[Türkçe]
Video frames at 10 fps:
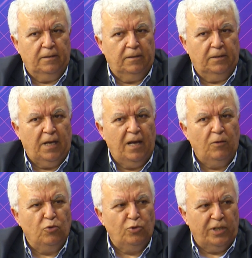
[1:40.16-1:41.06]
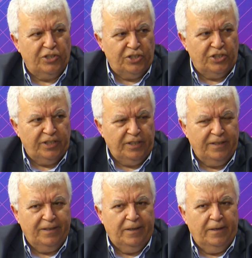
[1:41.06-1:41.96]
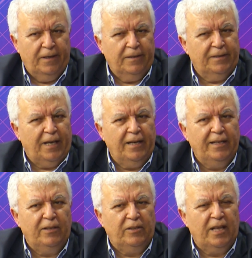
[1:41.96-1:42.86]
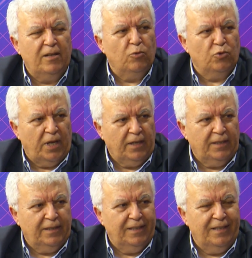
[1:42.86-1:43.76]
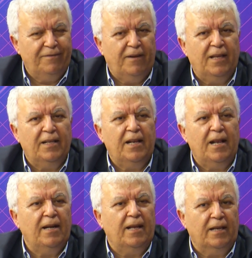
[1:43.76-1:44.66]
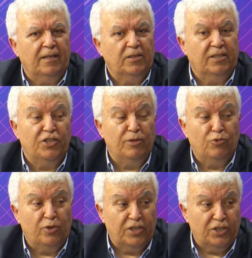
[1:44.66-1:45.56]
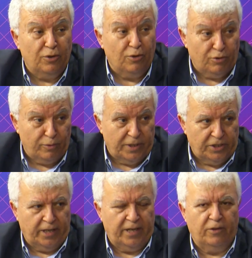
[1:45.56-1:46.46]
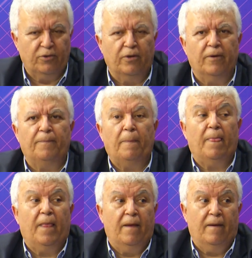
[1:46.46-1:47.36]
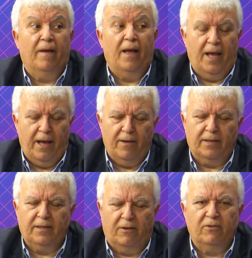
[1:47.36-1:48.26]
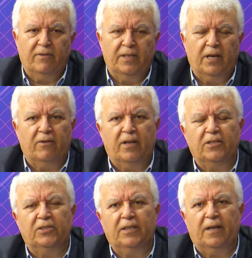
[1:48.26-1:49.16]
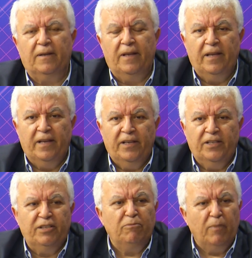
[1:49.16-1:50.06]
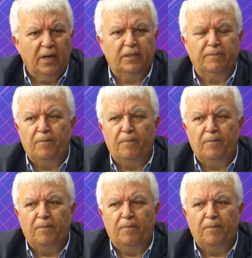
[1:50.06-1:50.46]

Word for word: daha uzlaşıcı, tahrikten uzak ifadelerle seçim sürecini götürmesi gerekiyor. İfadeler, tavır ve davranışlar. Evet, tavır ve davranışlar. Şimdi bakın,